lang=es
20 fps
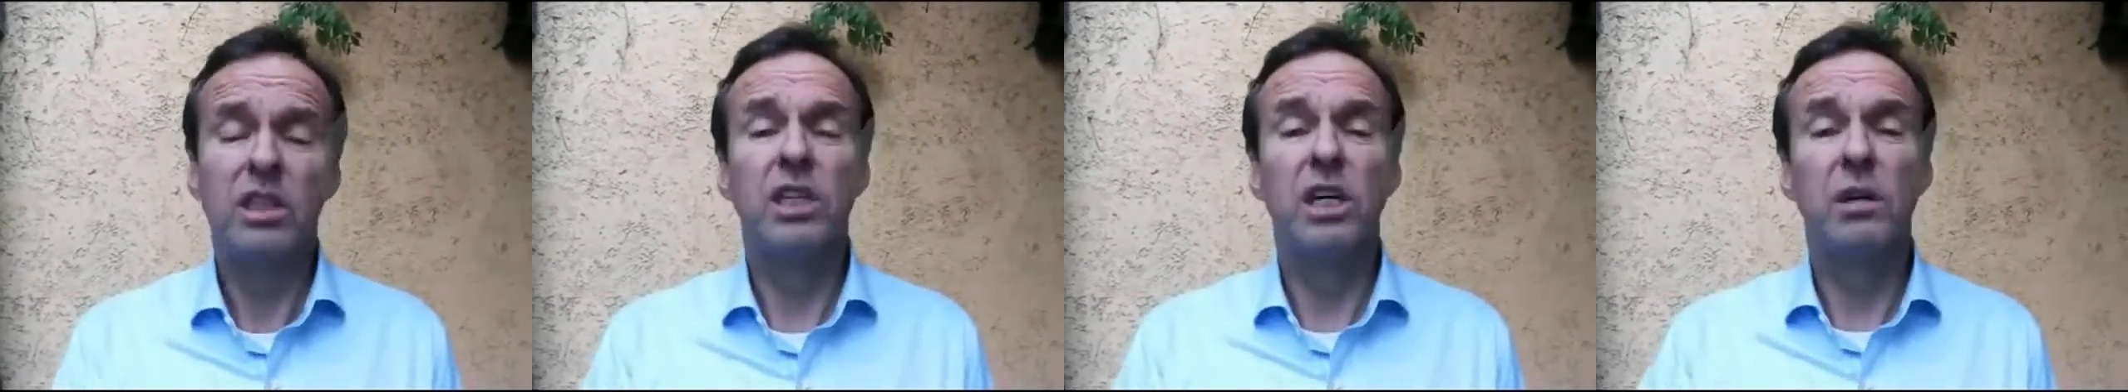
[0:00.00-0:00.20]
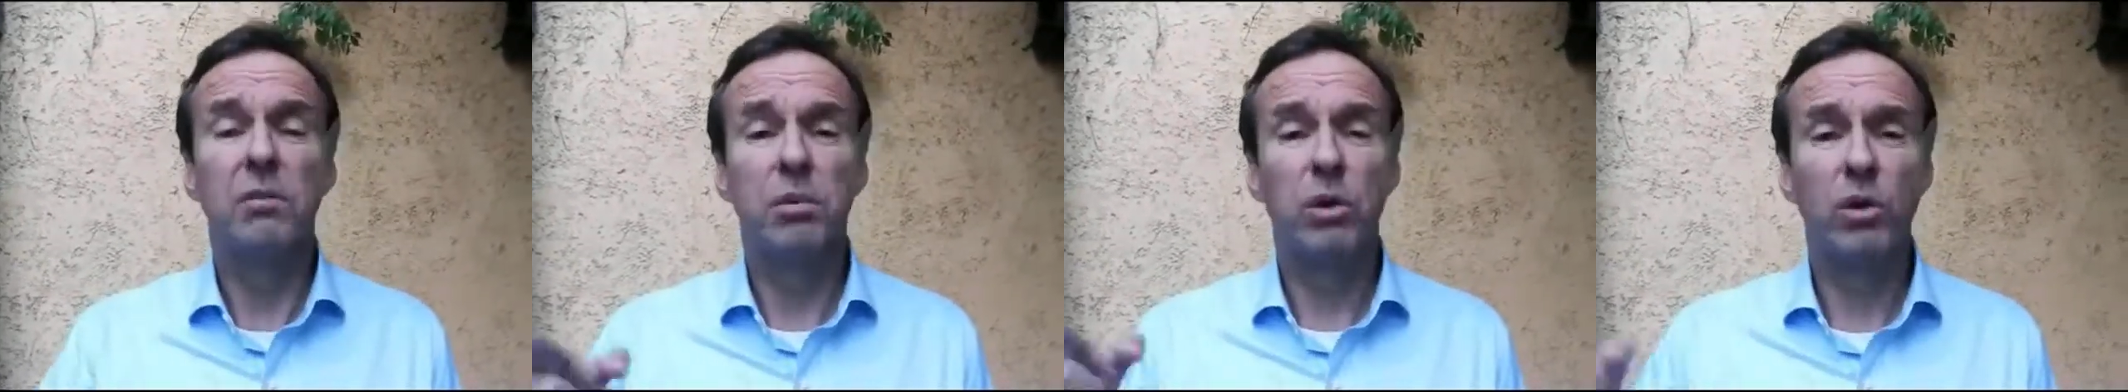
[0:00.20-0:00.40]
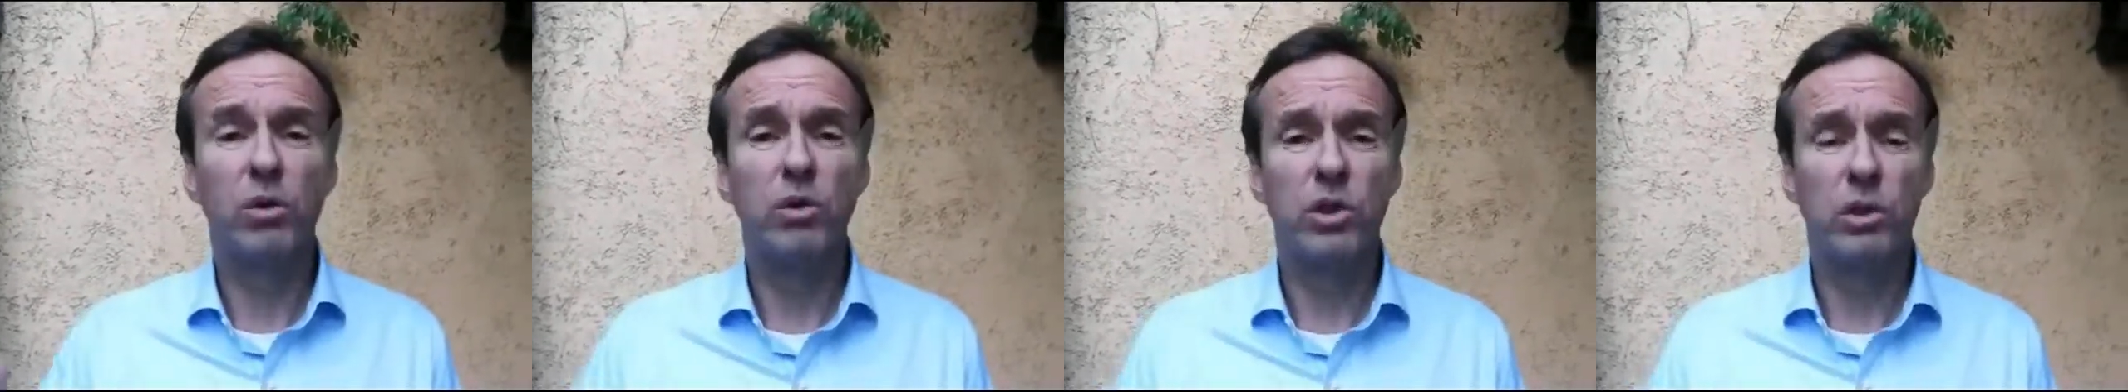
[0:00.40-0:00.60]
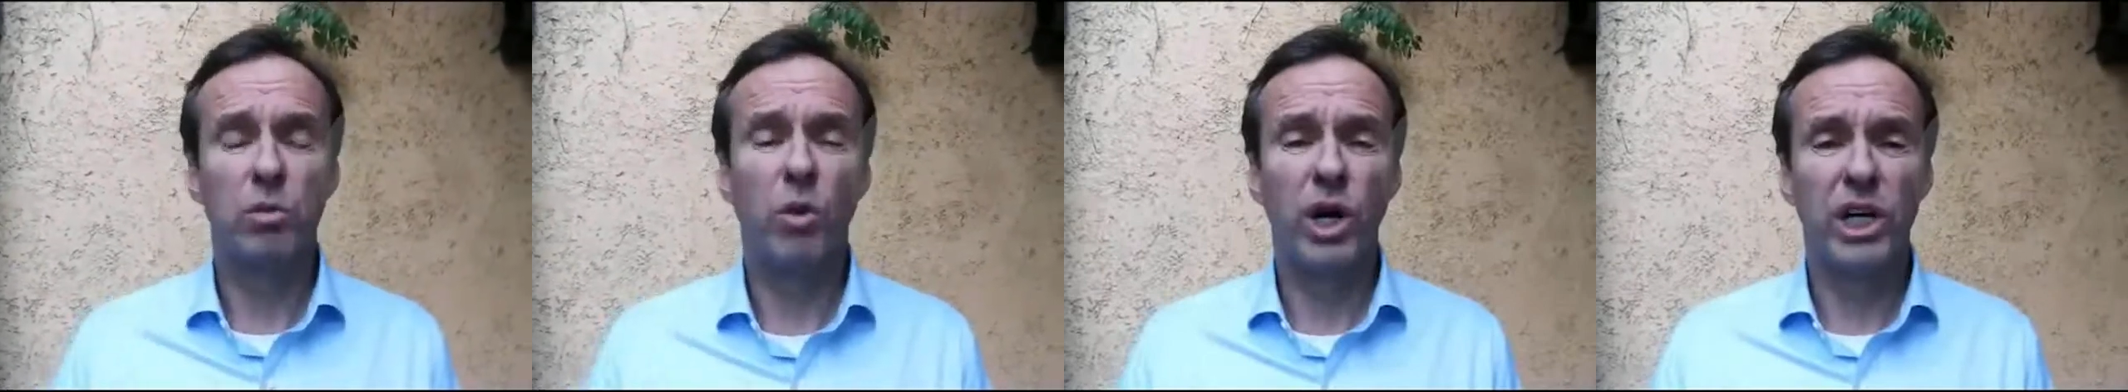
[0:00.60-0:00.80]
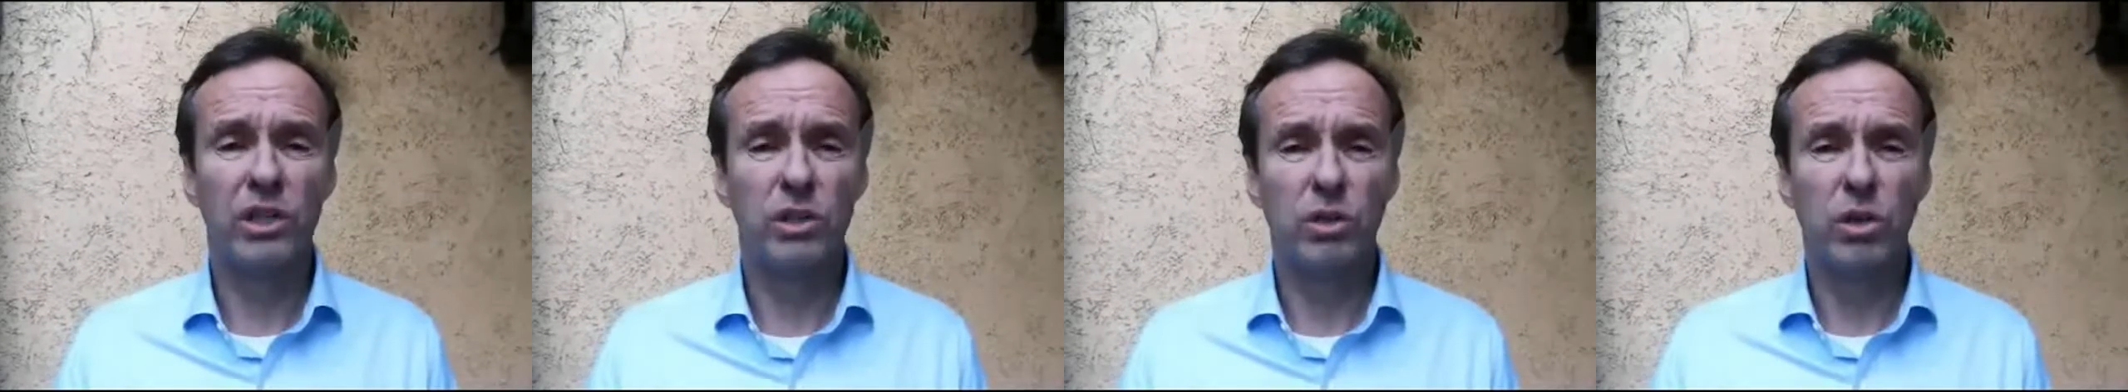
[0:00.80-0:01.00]
y el
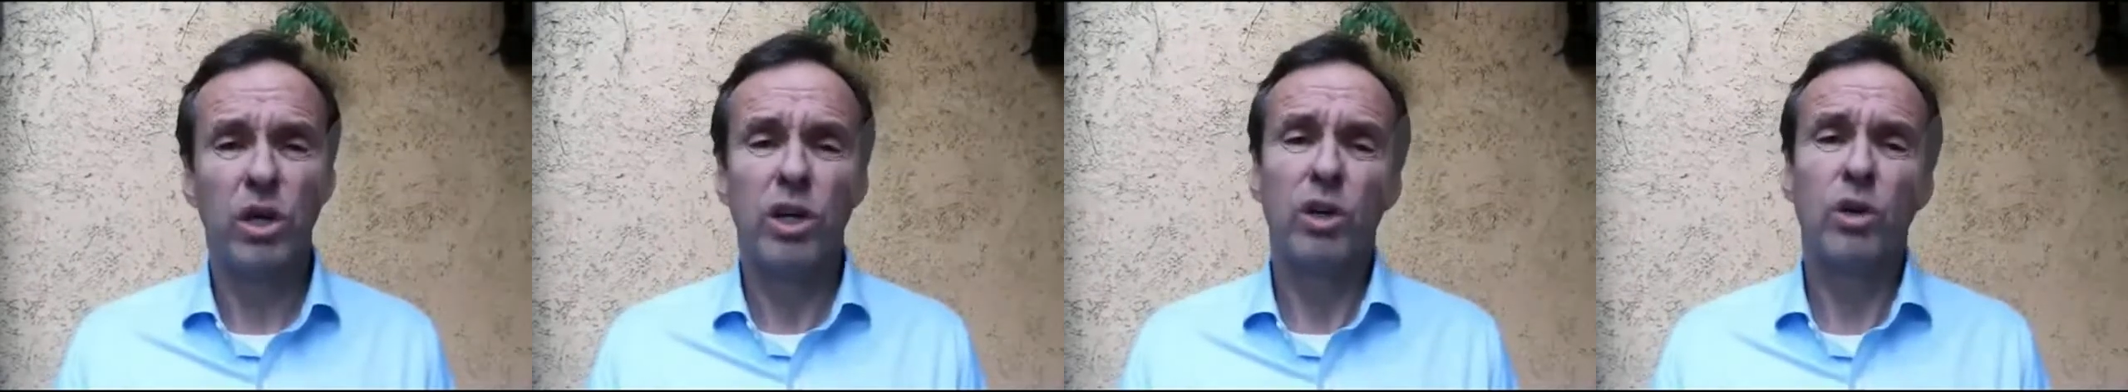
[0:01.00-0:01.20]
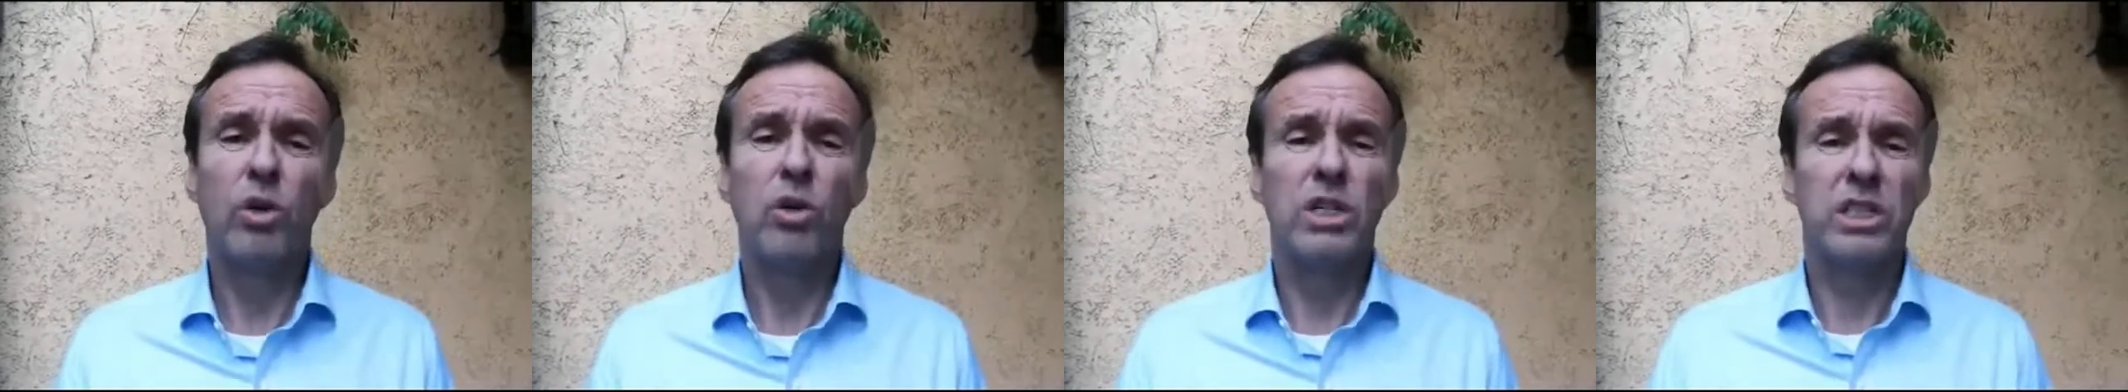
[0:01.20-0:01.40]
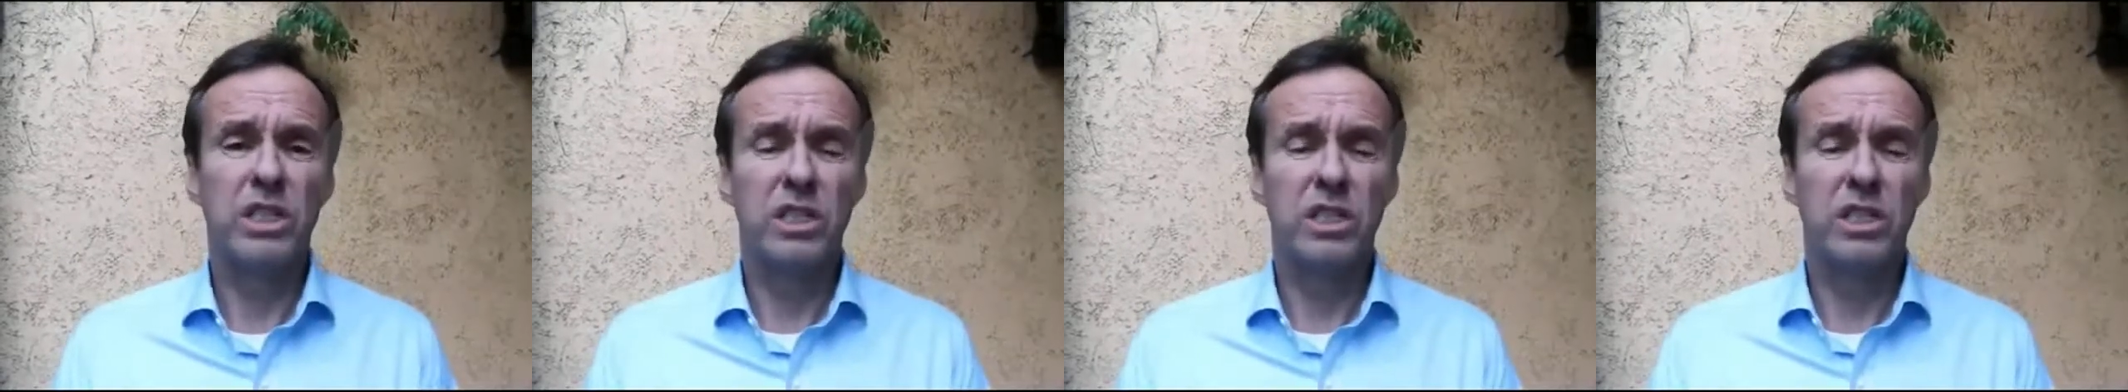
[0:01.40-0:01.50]
próximo año con